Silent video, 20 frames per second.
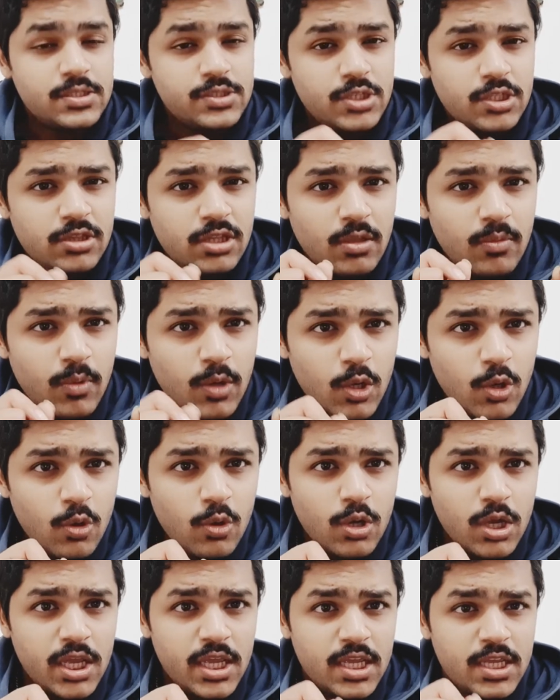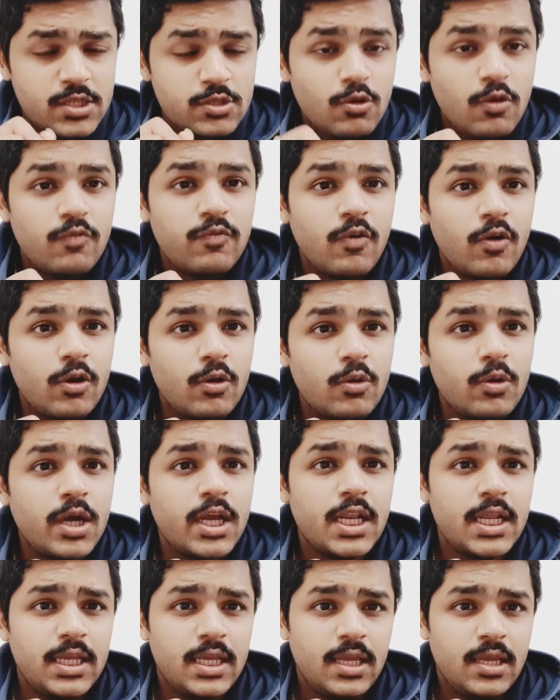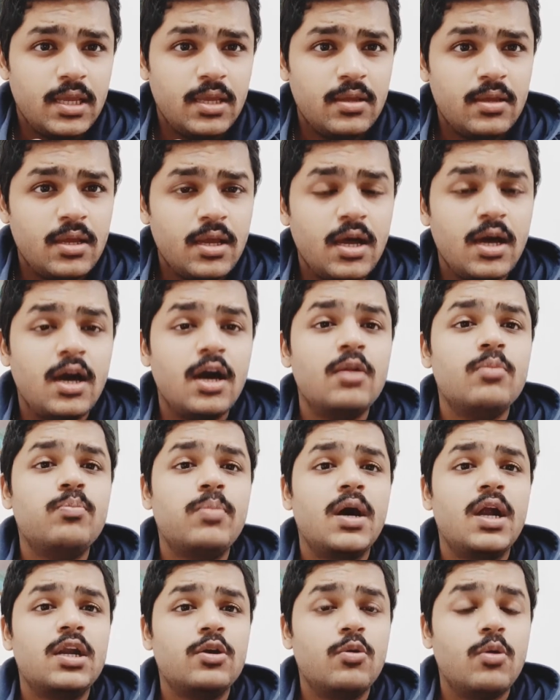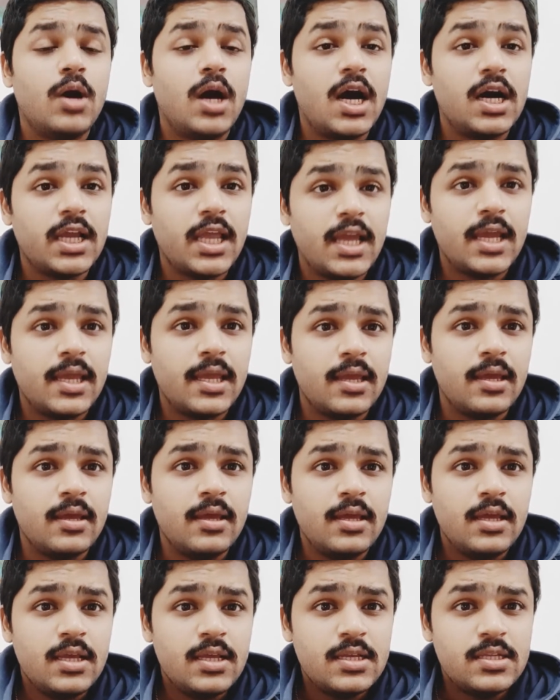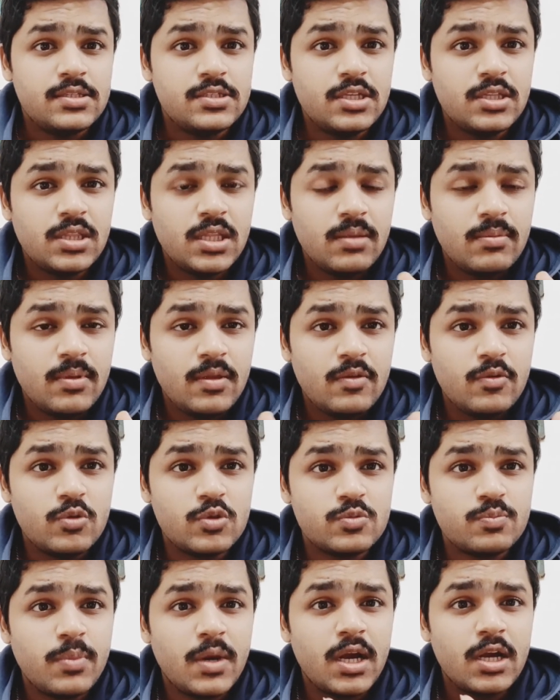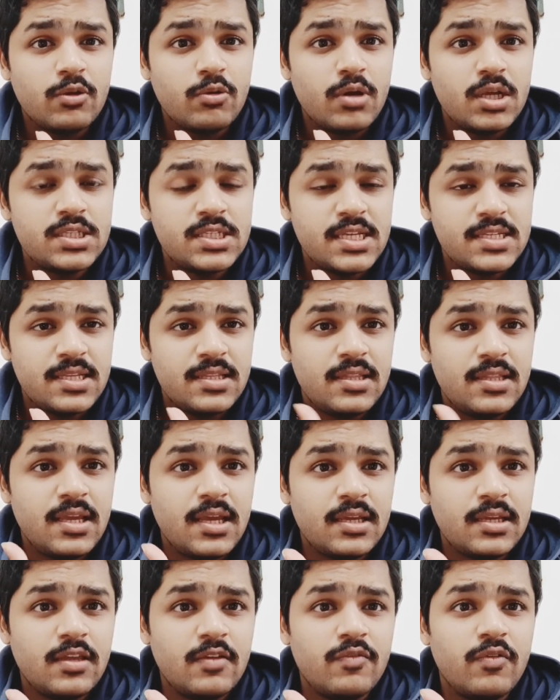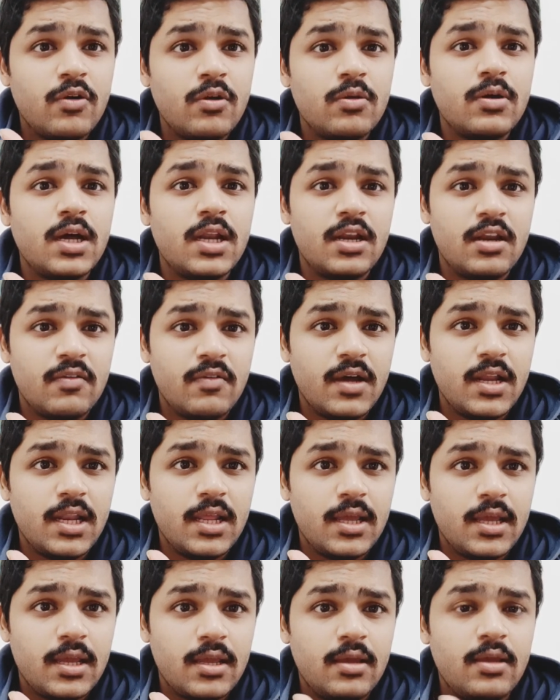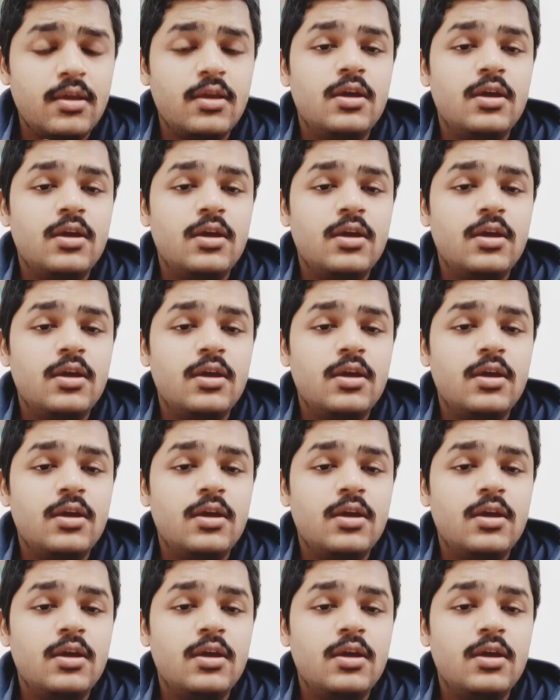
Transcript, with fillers: जितने भी लोग इसको फॉलो करेंगे हर पार्ट को आगे के जितने भी उस पार्ट को अच्छे से देख के फॉलो करने वाले हैं